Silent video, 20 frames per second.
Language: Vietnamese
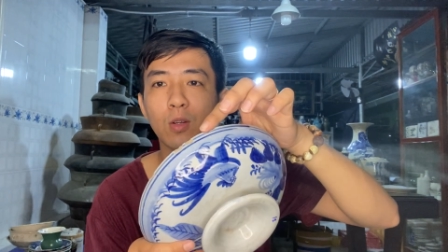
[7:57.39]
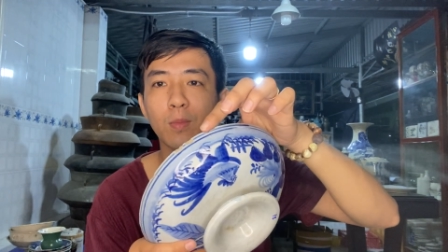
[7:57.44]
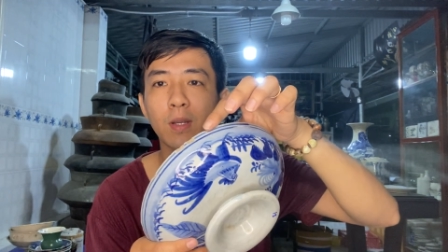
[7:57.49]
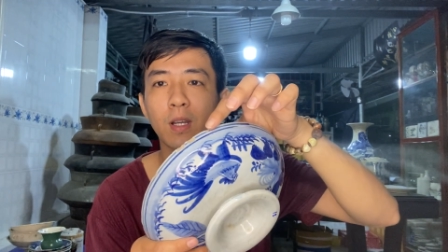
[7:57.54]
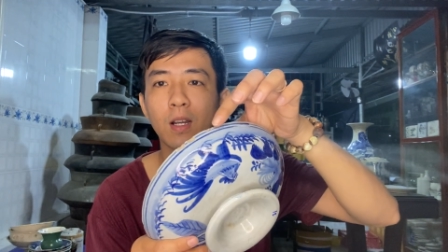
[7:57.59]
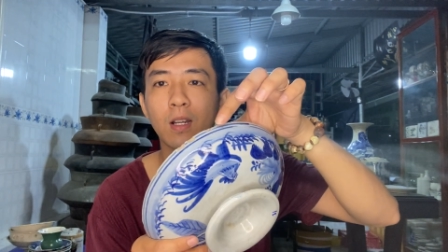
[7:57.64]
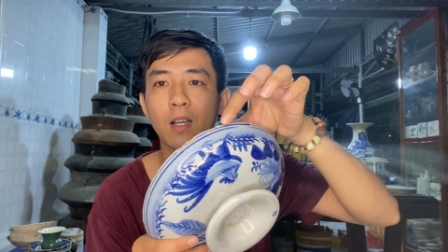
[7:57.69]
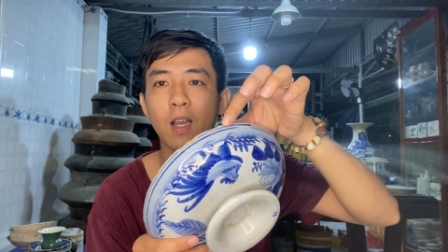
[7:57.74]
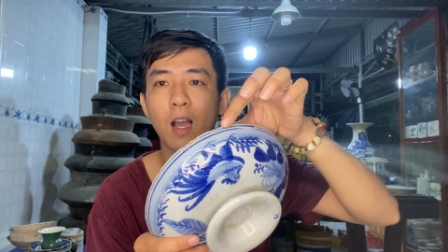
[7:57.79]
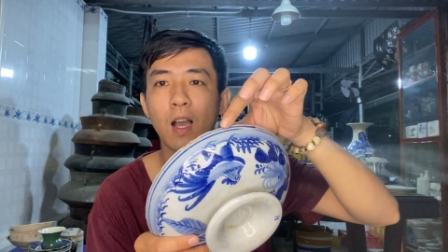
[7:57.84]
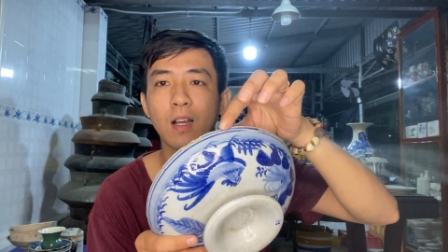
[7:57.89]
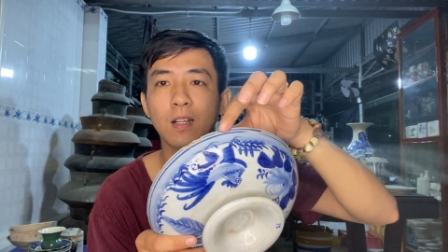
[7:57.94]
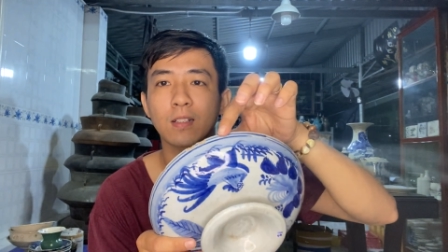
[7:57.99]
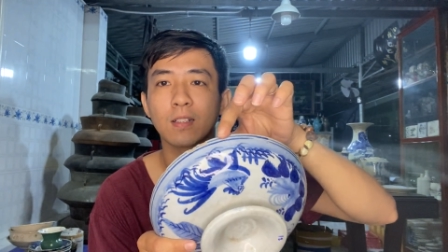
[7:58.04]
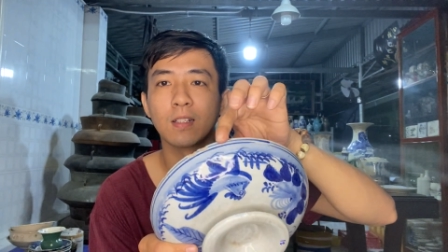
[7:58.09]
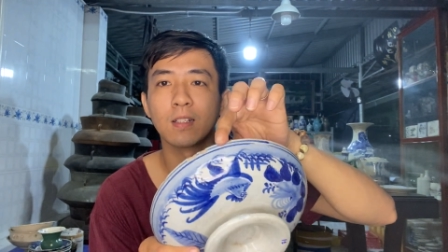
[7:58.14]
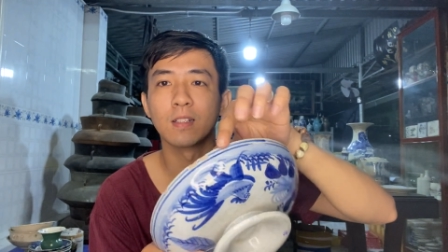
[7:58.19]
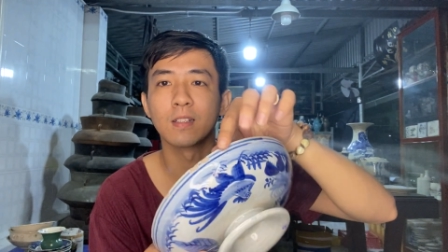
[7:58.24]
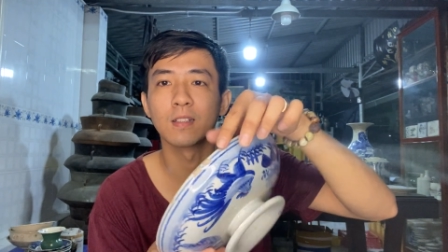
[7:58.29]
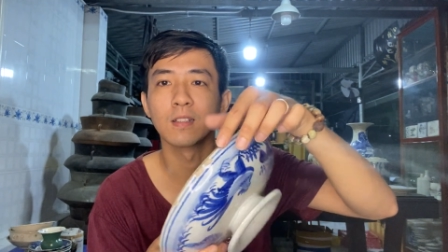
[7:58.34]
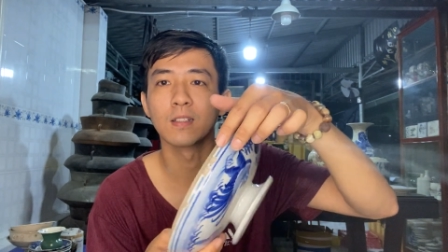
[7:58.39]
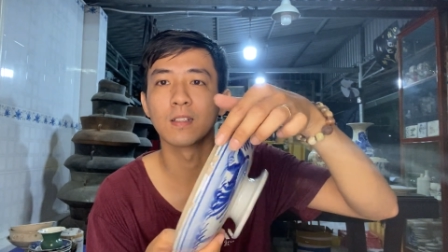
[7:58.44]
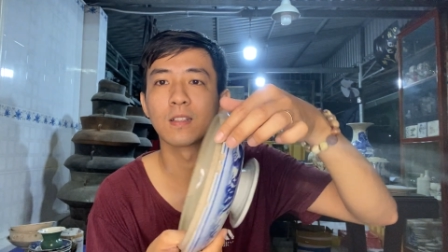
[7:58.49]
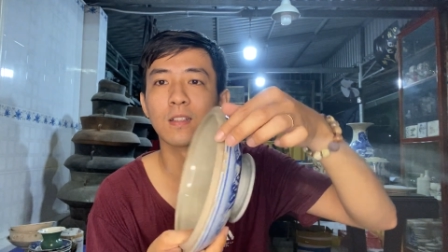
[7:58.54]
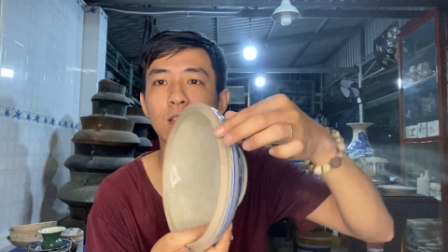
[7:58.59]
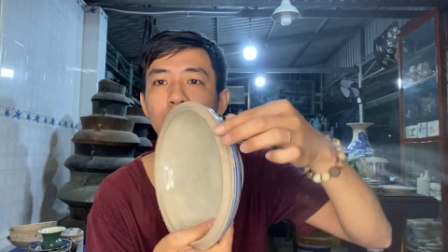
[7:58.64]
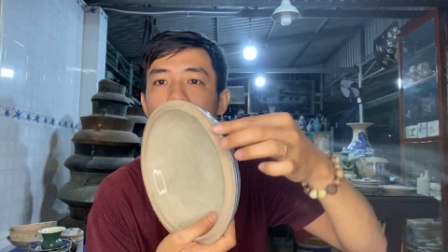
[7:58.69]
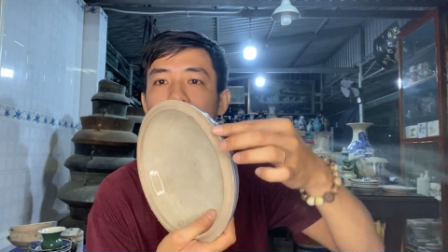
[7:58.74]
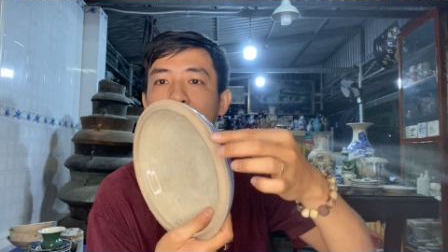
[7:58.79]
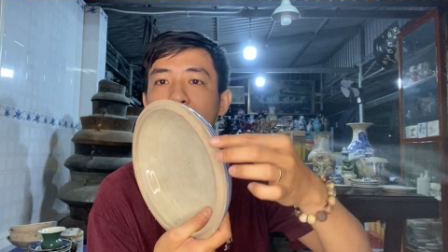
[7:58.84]
có bị khờn khờn nè
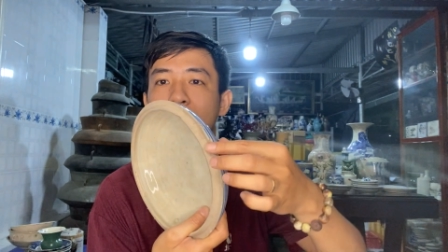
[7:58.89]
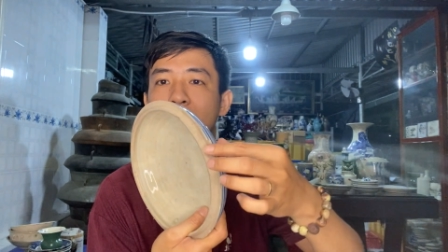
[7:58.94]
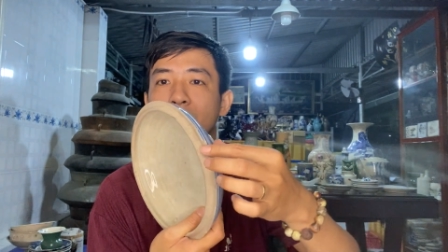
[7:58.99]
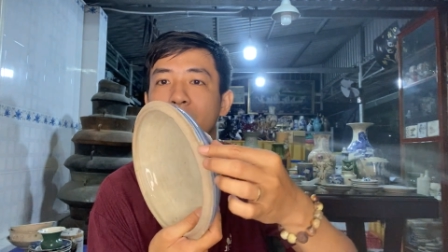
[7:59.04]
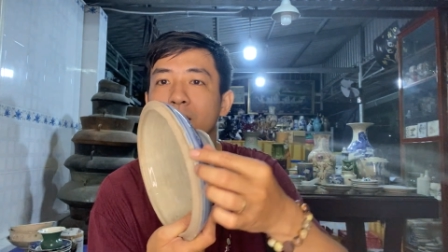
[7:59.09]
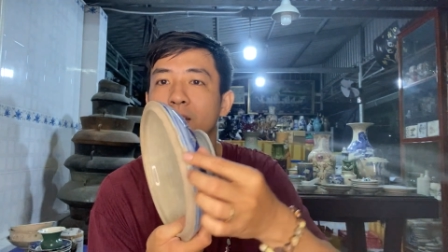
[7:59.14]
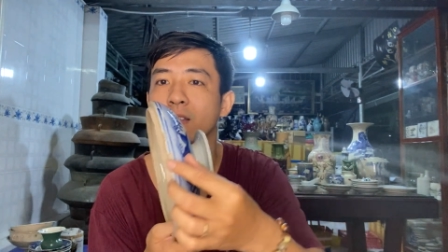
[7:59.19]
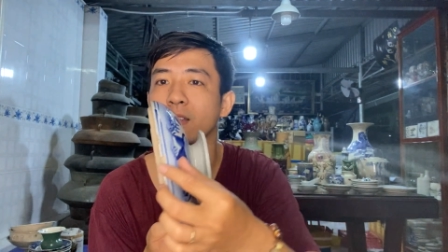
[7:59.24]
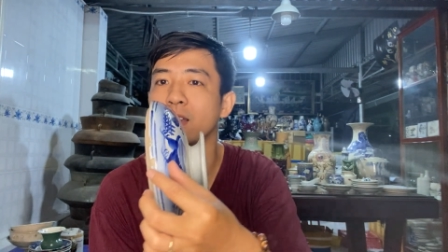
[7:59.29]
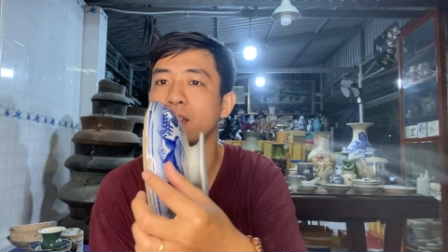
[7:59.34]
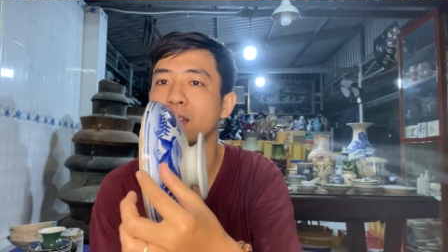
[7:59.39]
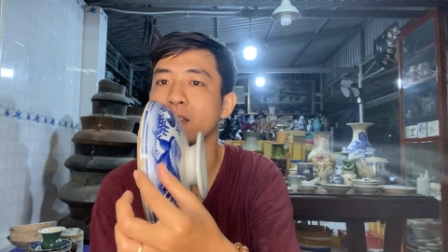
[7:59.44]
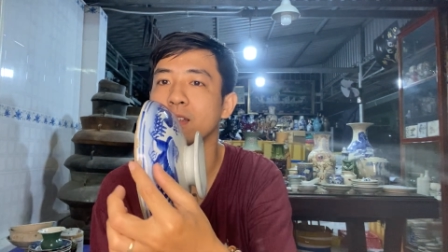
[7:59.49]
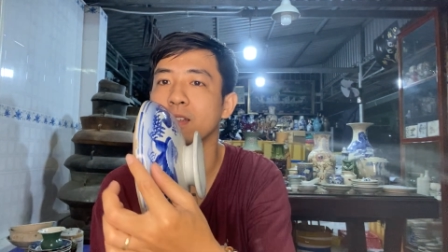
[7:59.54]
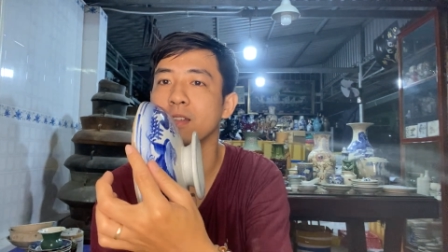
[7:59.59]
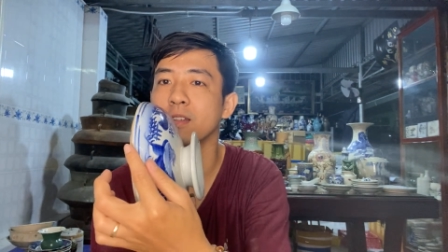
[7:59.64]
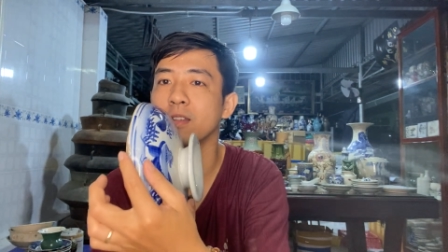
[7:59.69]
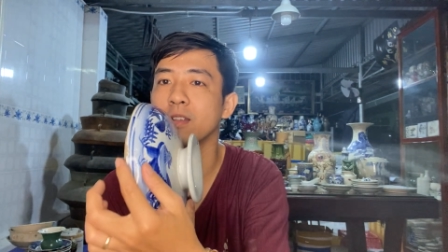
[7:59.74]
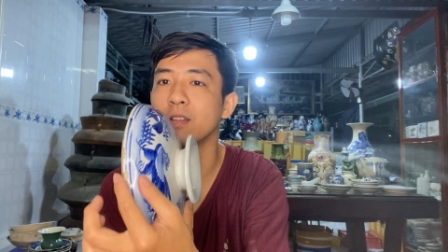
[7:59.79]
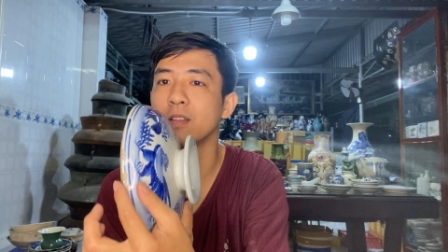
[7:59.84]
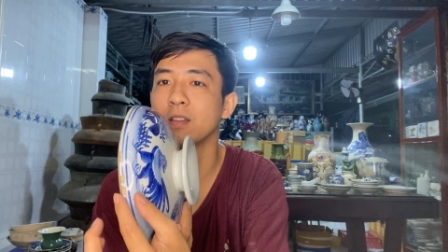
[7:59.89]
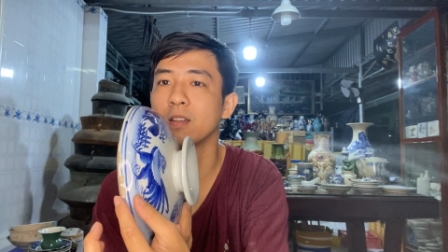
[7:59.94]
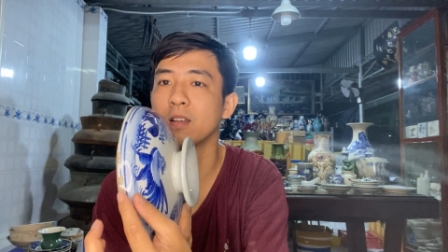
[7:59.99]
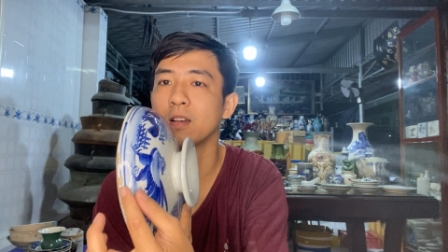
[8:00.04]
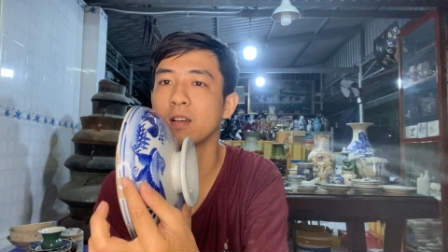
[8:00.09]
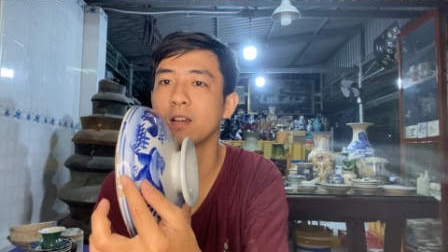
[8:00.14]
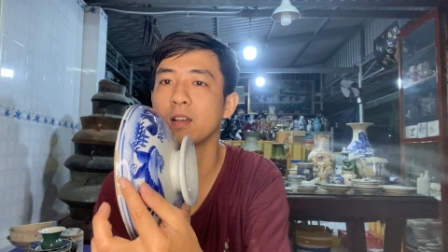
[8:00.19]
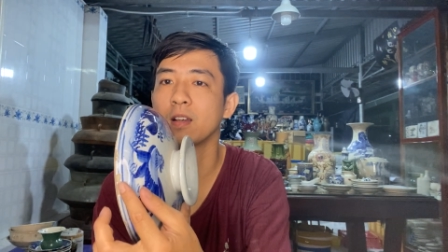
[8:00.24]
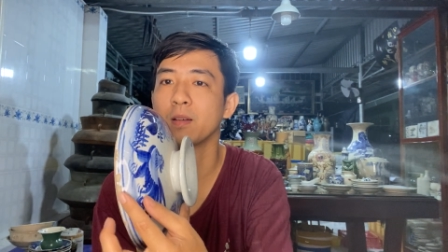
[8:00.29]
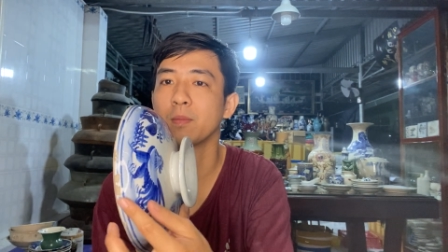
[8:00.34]
nè
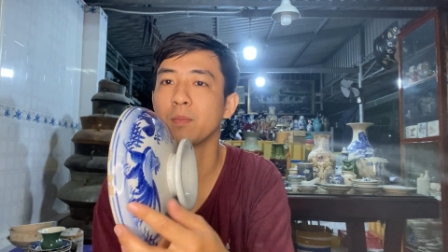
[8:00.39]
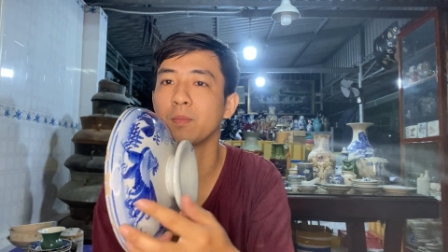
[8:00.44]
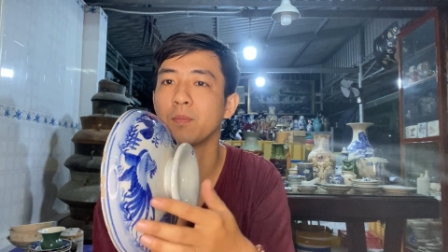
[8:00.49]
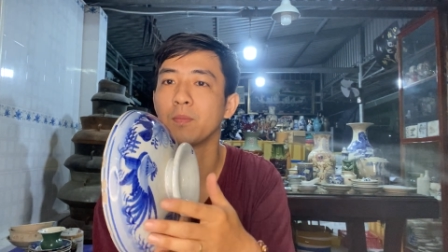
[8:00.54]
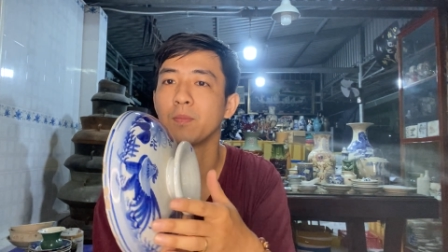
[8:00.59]
đó